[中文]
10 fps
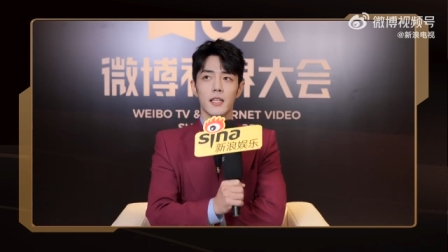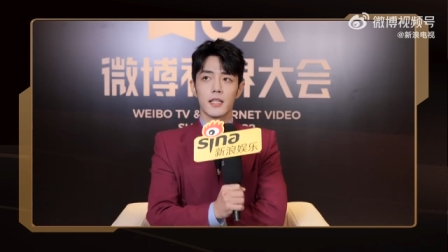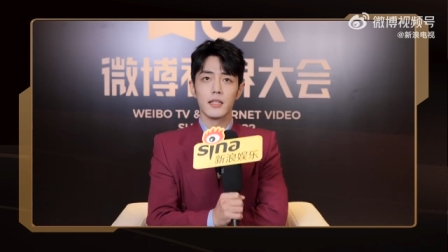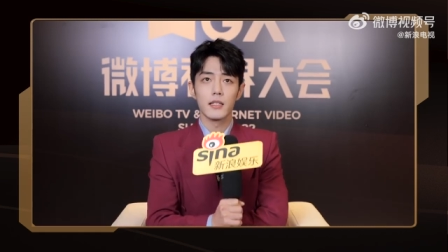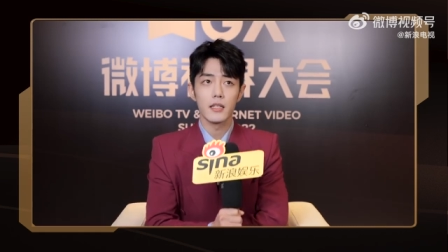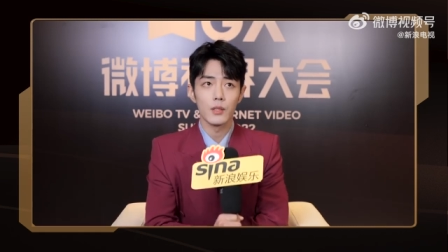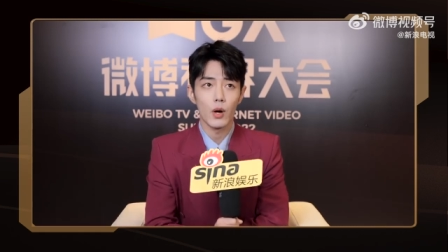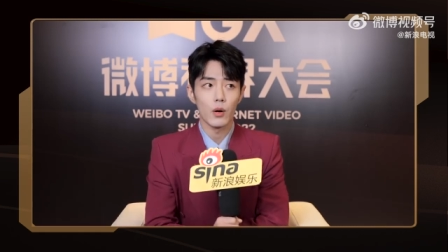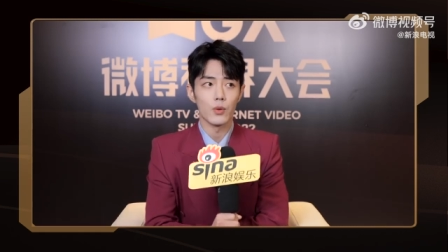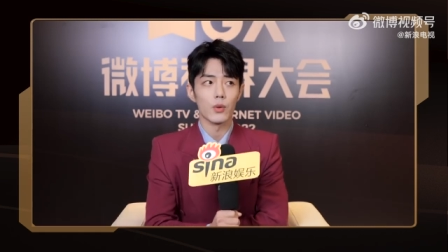新的计
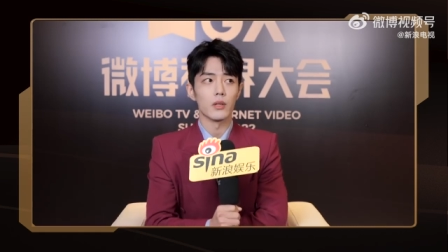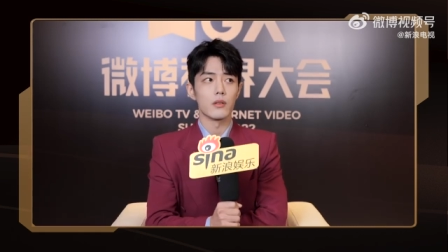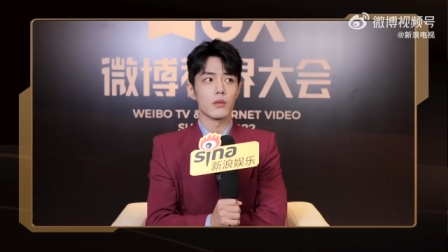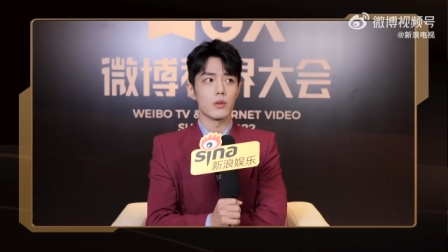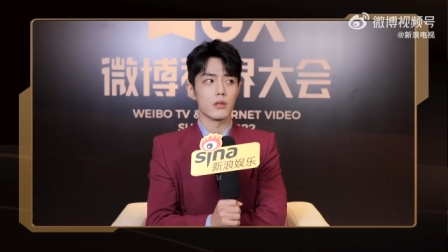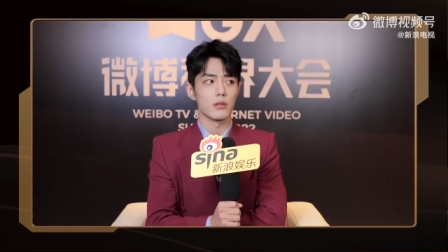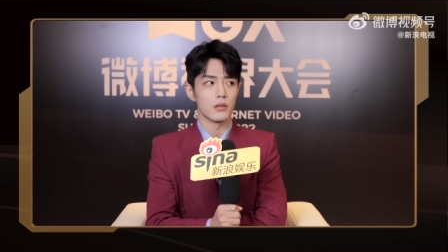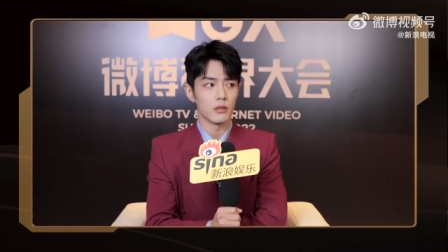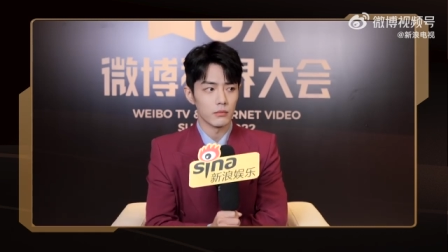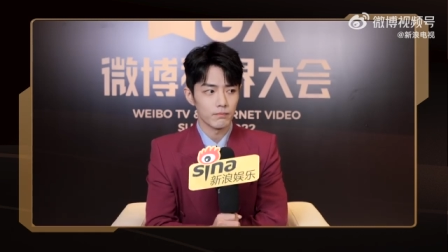划，我觉得就
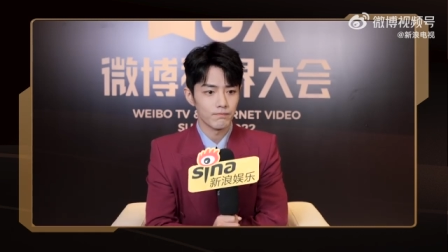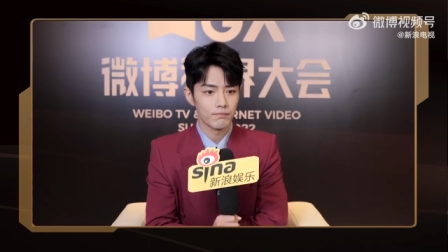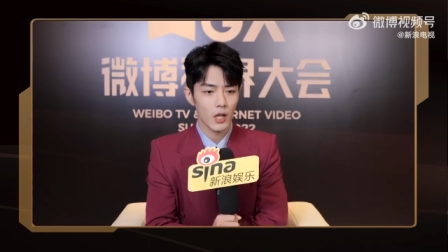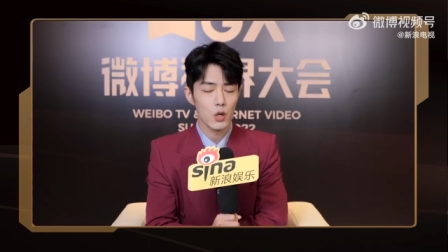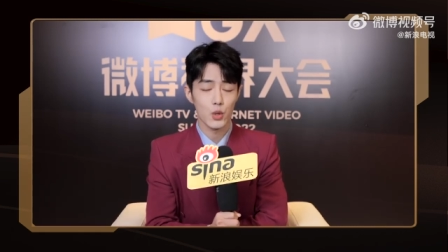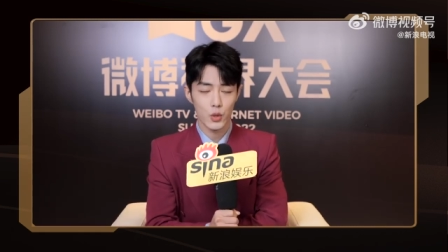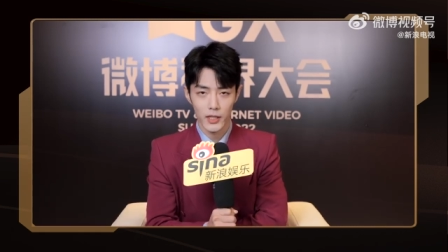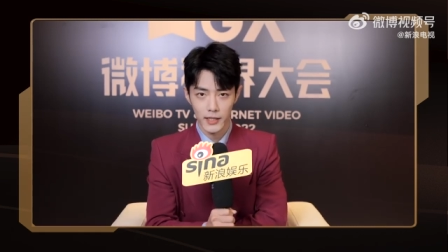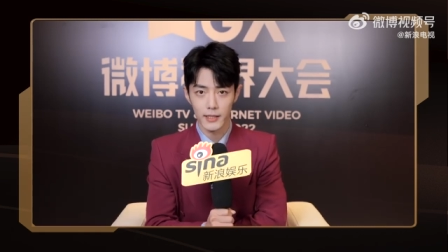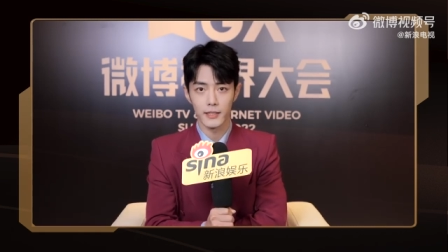是顺顺
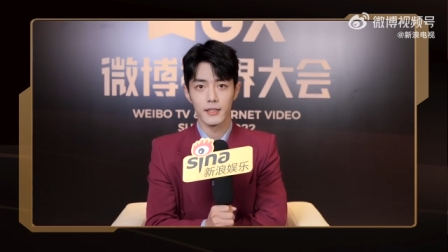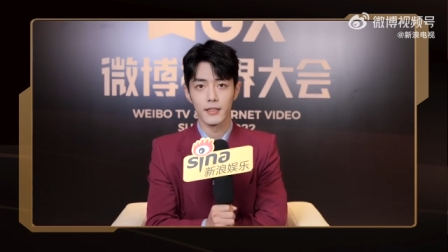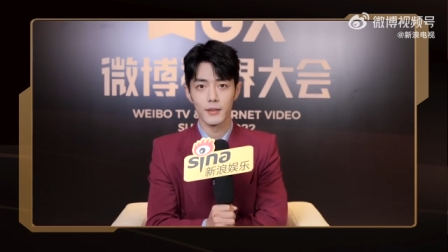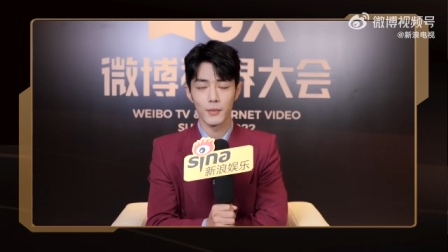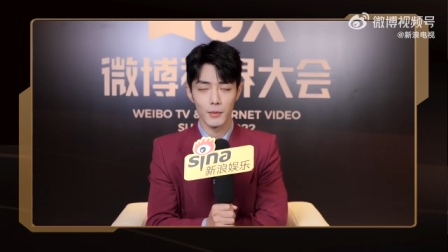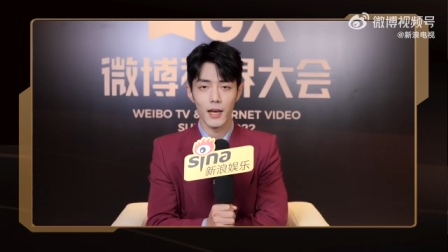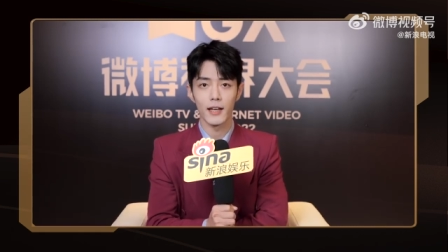利利、平平